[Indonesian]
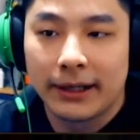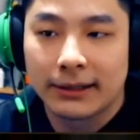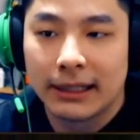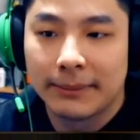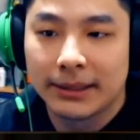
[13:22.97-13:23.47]

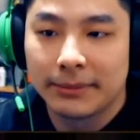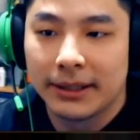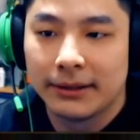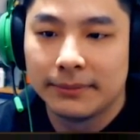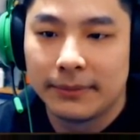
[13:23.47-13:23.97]
flicker segala macam
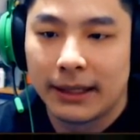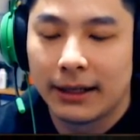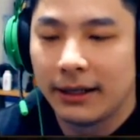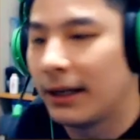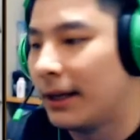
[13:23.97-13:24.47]
ya.
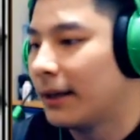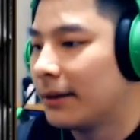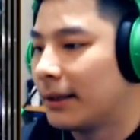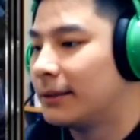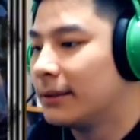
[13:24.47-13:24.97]
Aneh-aneh nggak ada ya.
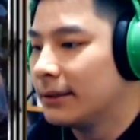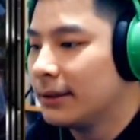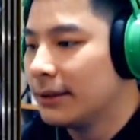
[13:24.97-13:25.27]
Nice